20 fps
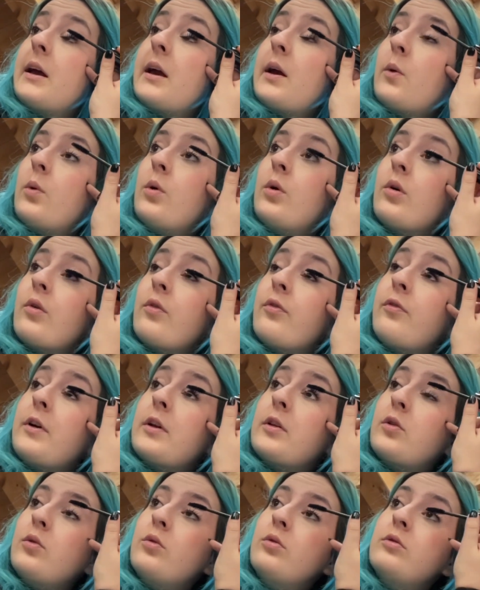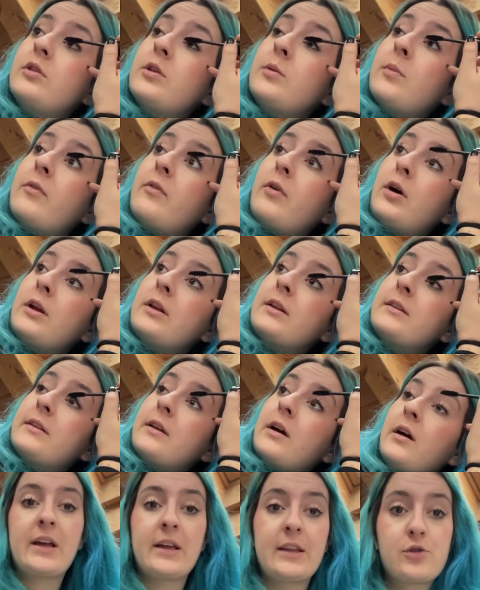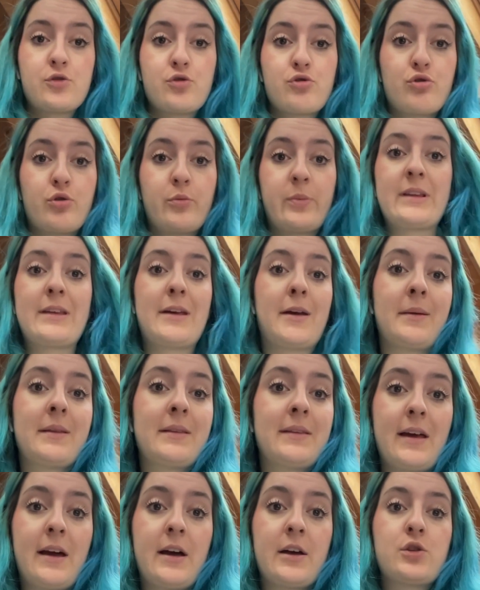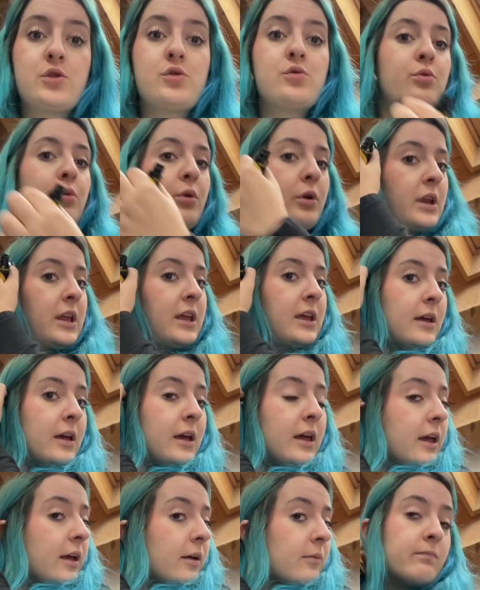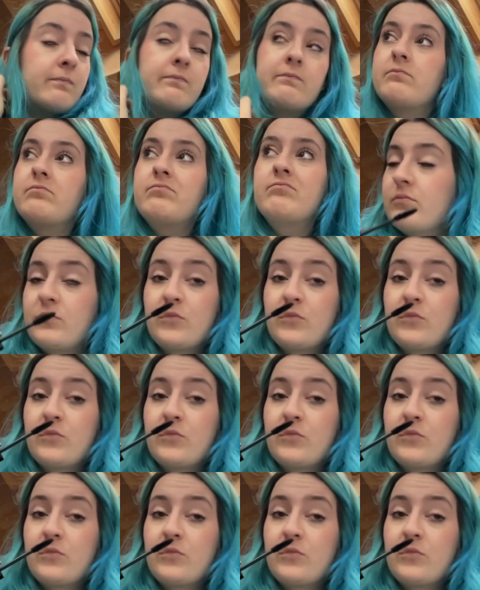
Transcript: che è quello che ho fatto l'ultima volta che adesso sono praticamente azzurri e mm,